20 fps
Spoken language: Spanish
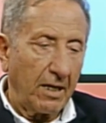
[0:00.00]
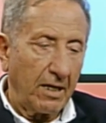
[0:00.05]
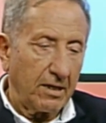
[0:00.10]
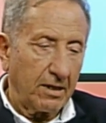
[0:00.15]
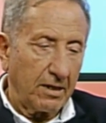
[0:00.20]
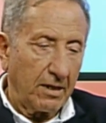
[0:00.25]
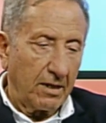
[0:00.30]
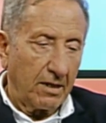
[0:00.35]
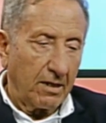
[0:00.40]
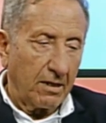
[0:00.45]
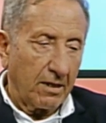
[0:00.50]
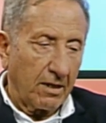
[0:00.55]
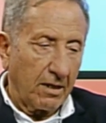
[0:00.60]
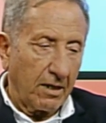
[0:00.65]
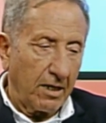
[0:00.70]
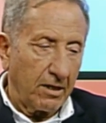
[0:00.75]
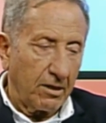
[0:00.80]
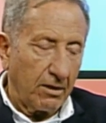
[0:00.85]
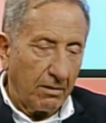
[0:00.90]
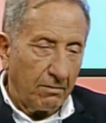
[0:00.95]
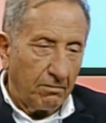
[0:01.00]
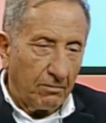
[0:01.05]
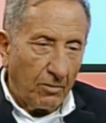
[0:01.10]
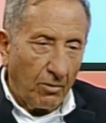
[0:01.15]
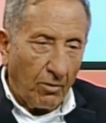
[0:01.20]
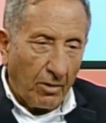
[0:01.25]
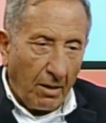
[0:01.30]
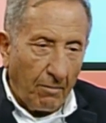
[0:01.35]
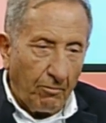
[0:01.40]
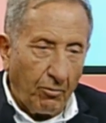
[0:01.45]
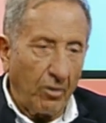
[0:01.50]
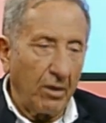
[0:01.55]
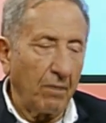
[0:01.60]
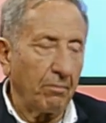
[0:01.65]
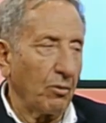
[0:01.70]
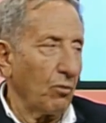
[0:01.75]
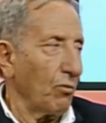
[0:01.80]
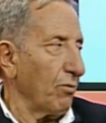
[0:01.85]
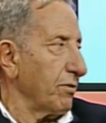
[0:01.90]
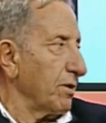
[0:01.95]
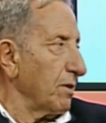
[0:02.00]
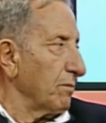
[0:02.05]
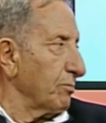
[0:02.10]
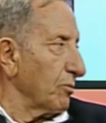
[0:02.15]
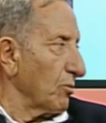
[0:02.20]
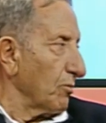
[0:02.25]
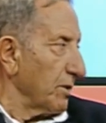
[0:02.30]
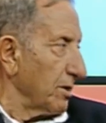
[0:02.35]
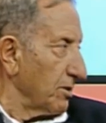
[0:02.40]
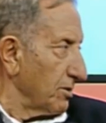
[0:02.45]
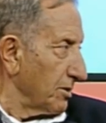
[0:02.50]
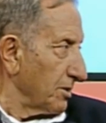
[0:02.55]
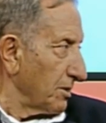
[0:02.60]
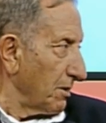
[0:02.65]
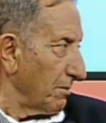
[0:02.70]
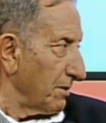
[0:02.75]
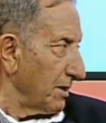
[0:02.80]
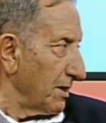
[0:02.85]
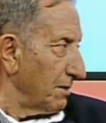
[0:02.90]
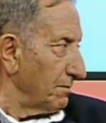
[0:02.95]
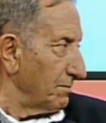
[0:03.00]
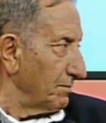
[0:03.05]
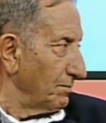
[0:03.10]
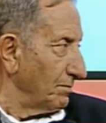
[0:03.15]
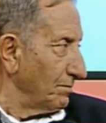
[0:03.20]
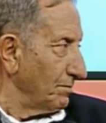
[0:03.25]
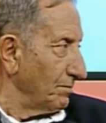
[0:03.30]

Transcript: es ¿qué es lo que puede producir prurito, Sabrina?